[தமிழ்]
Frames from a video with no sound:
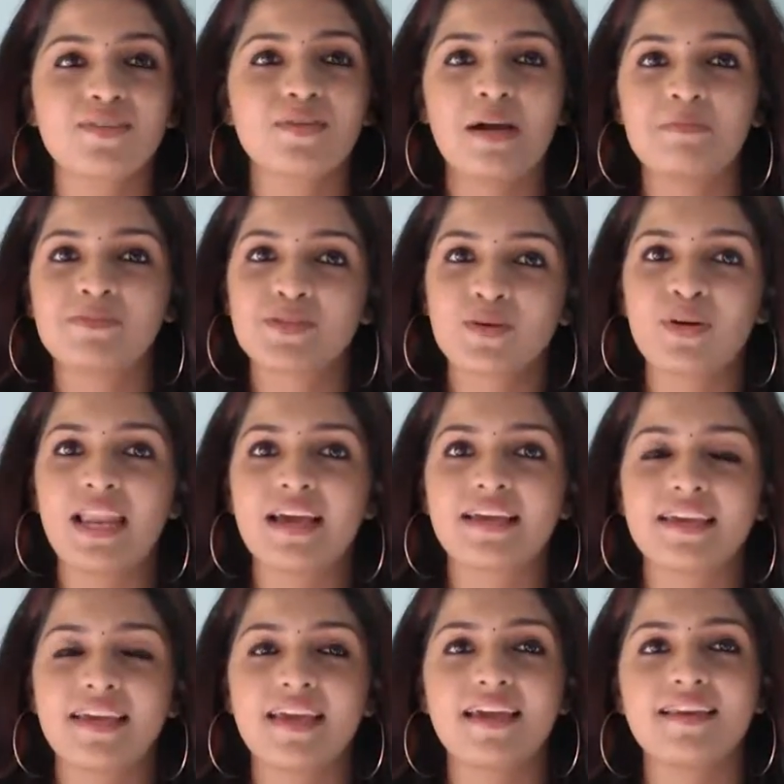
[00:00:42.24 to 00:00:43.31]
ஐம் ஸோ
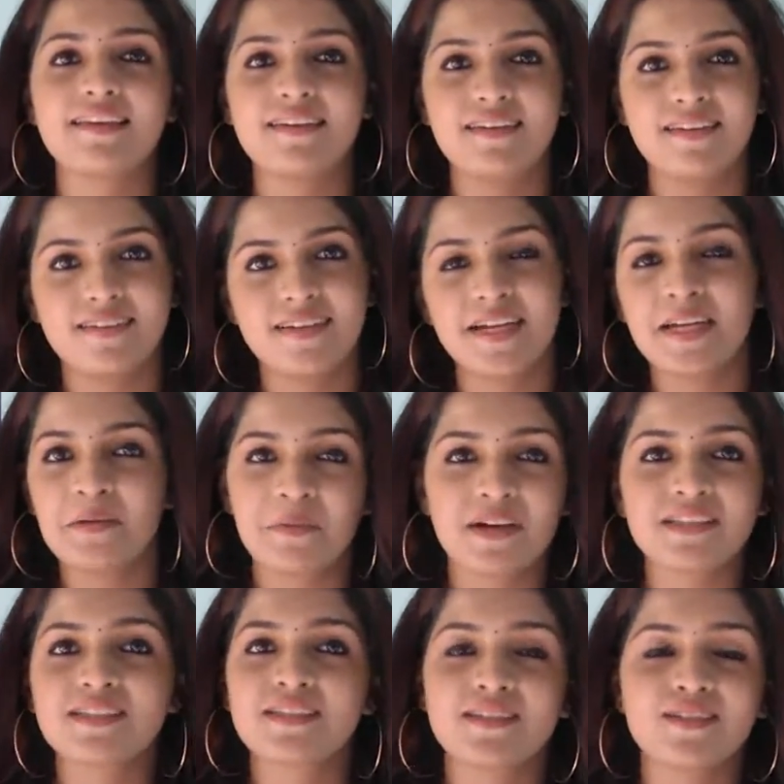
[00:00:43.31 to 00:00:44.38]
லக்கி அண்ட்
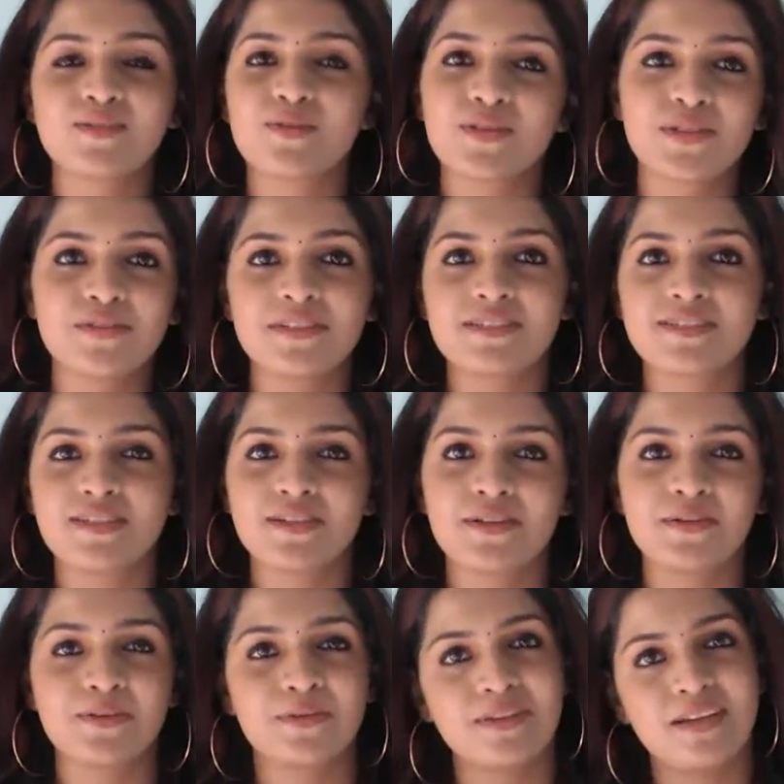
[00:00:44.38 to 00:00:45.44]
கண்டிப்பாக அதுக்கு கொடுத்து
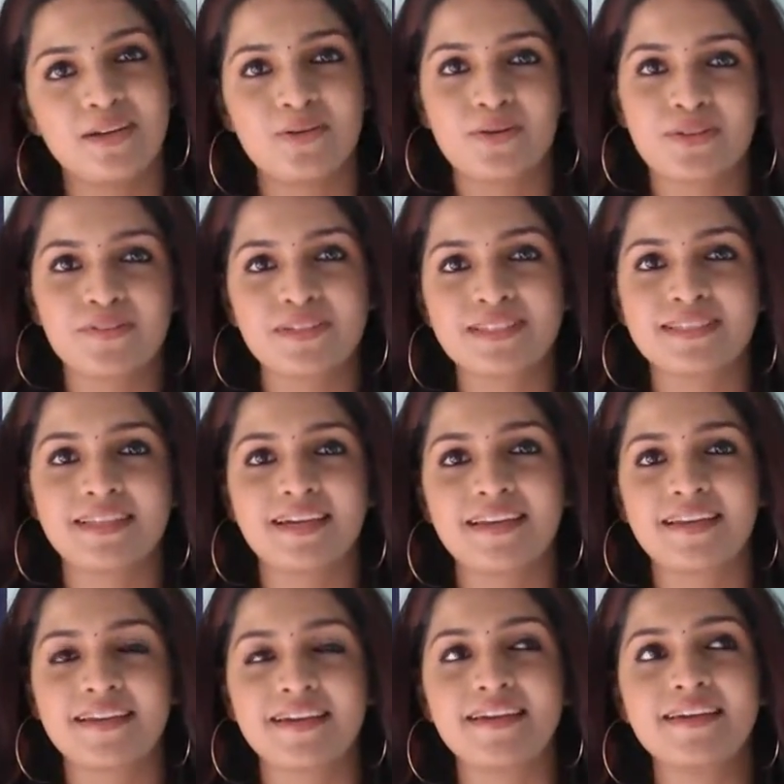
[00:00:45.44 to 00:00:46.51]
வச்சுருக்கணும் நான் கொடுத்து வச்சு தான்
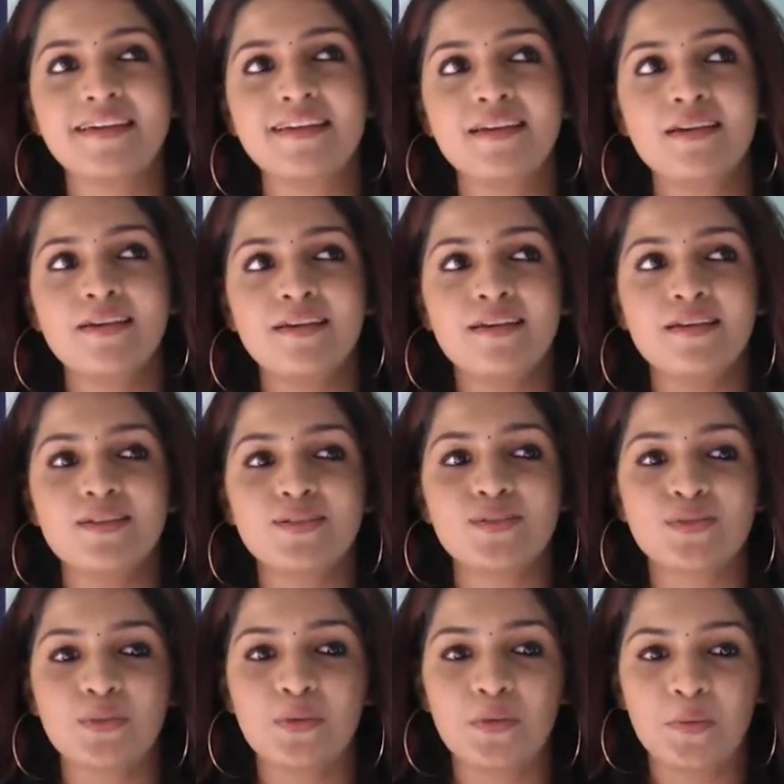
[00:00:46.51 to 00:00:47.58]
இருக்கேன்
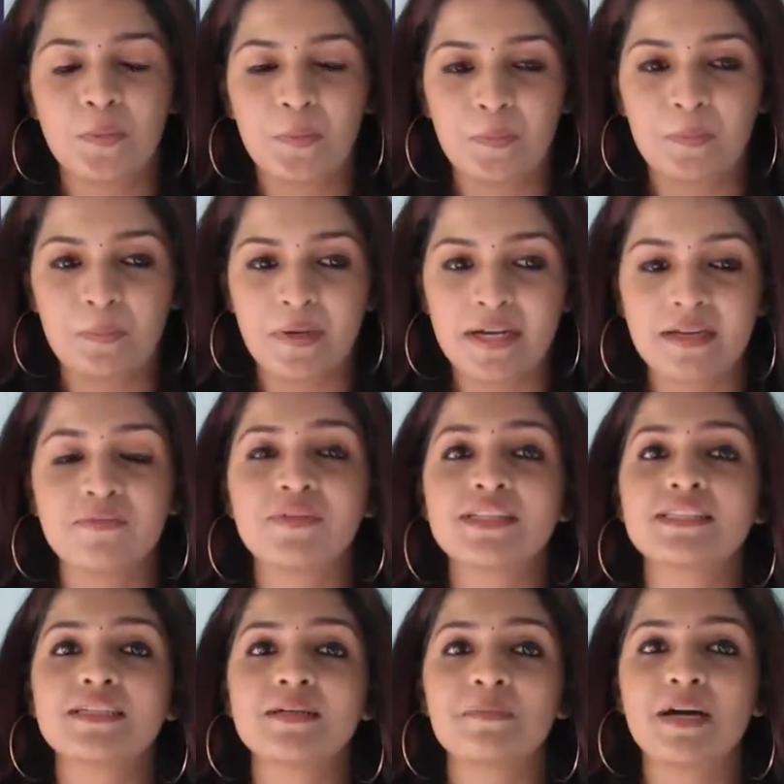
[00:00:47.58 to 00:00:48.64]
ஸோ படம்
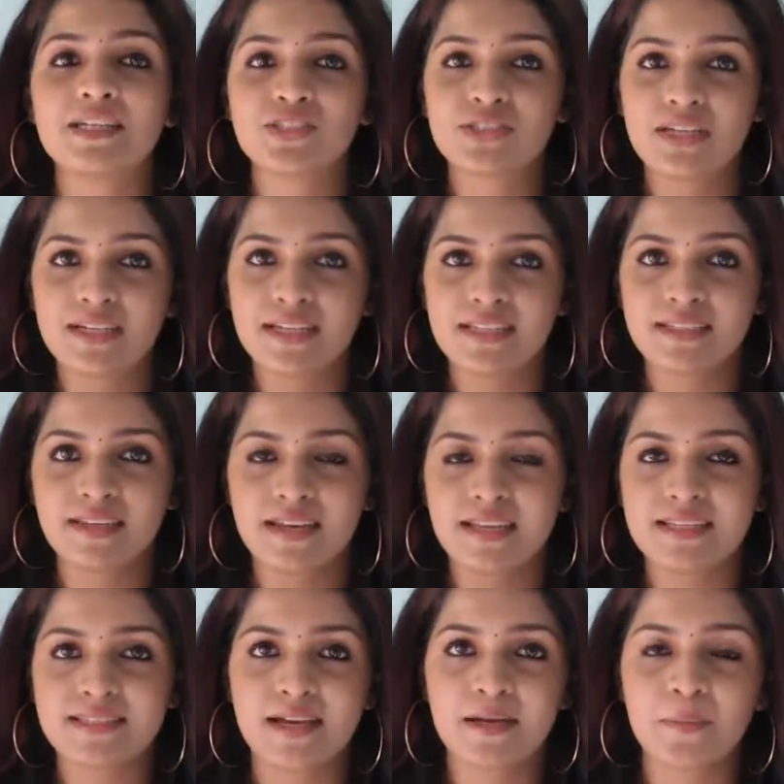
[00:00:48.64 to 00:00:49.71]
வந்து மார்ச் தேர்ட்டீன்த்
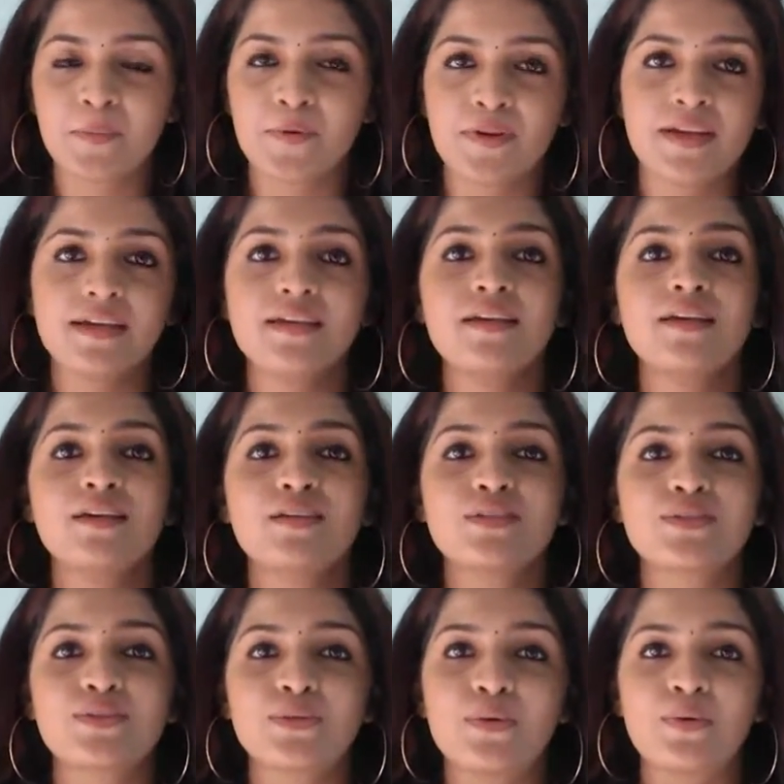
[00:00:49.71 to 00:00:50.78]
ரிலீஸ் ஆக போகிறேன்
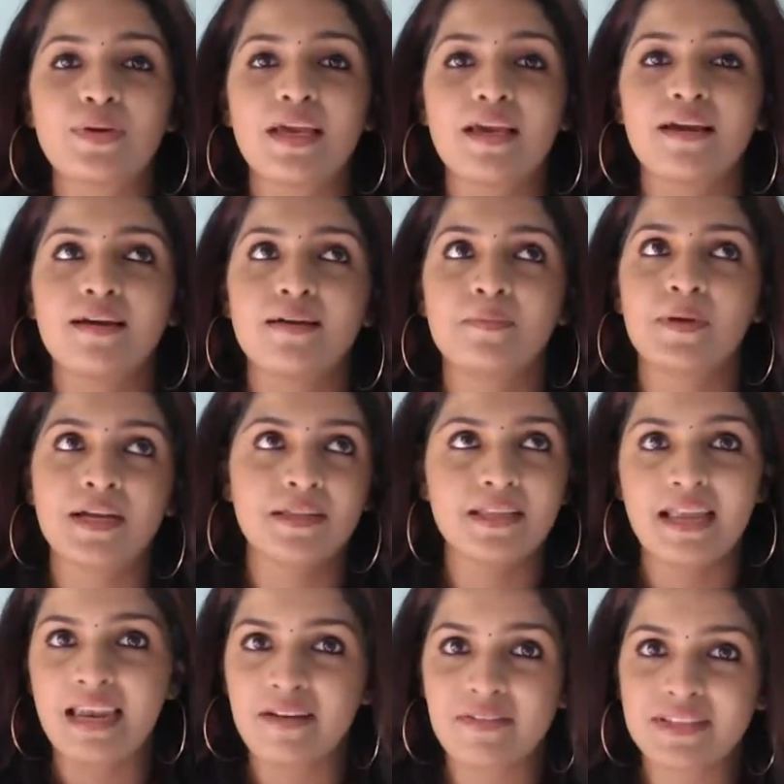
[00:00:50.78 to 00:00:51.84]
ஸோ
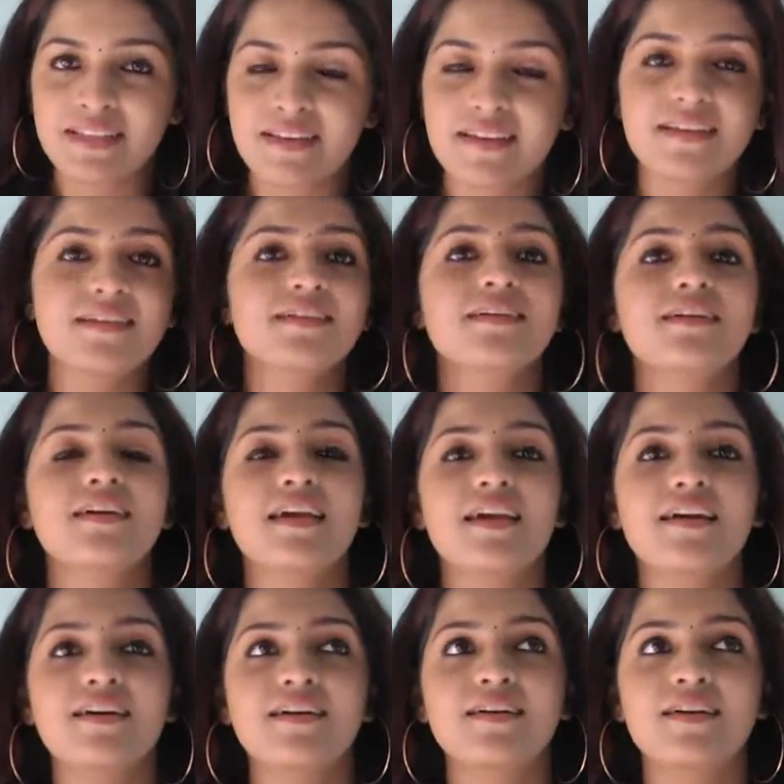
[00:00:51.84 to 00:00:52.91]
படம் நல்லா வந்திருக்கு
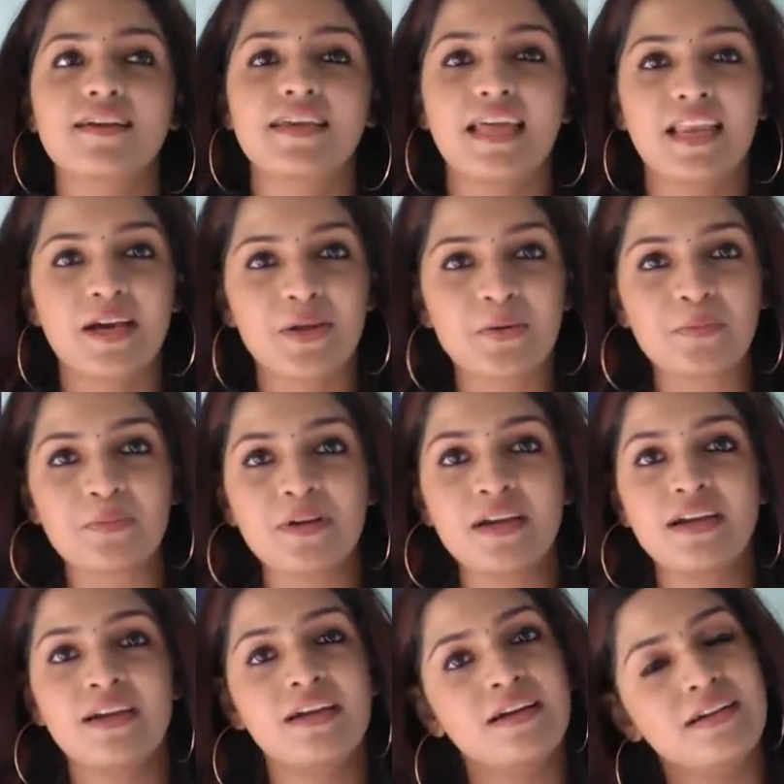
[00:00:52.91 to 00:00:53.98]
எல்லோரும்
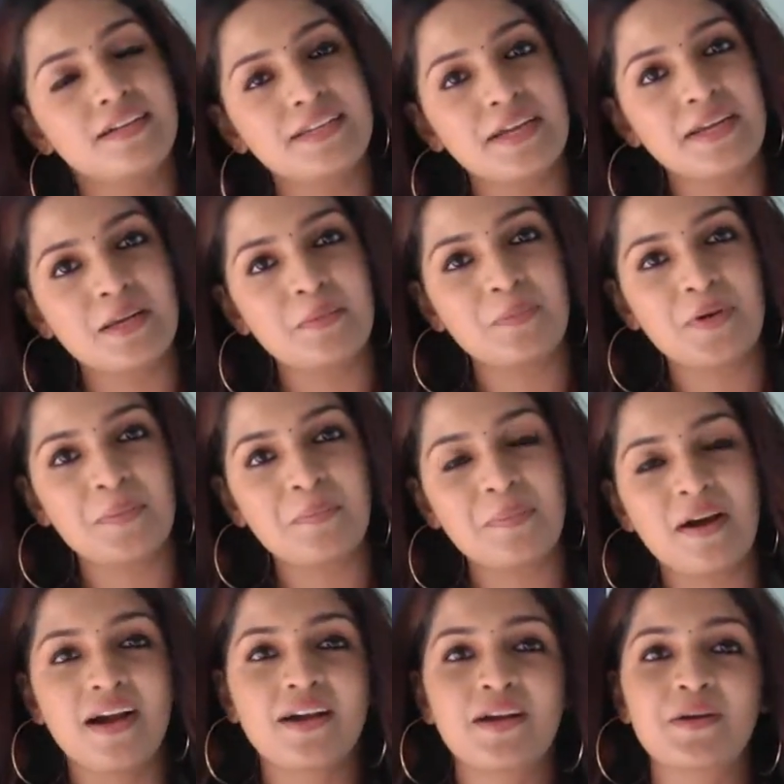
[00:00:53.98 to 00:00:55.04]
தியேட்டரில் போய்
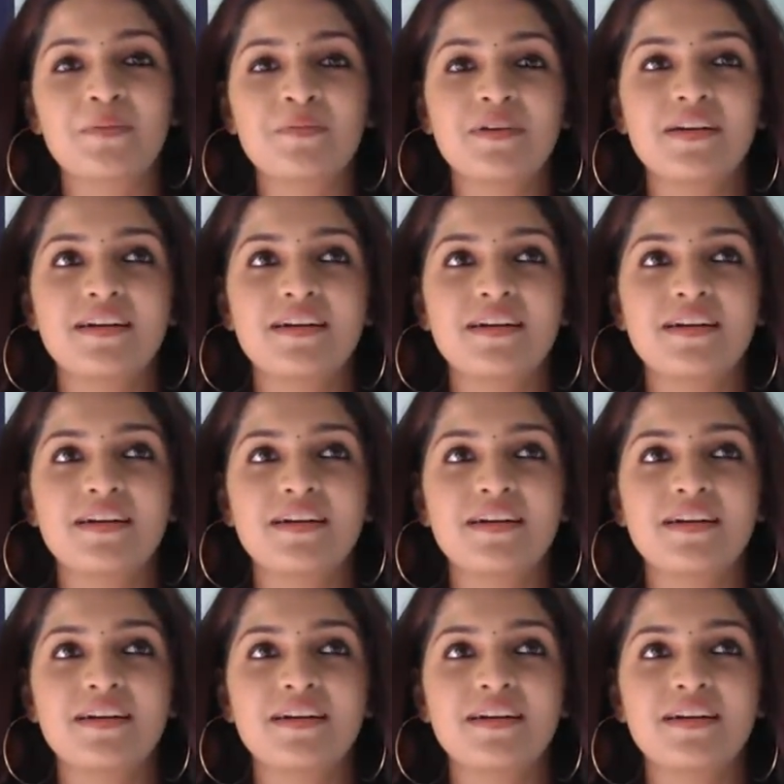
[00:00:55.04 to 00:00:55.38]
பார்க்கணும்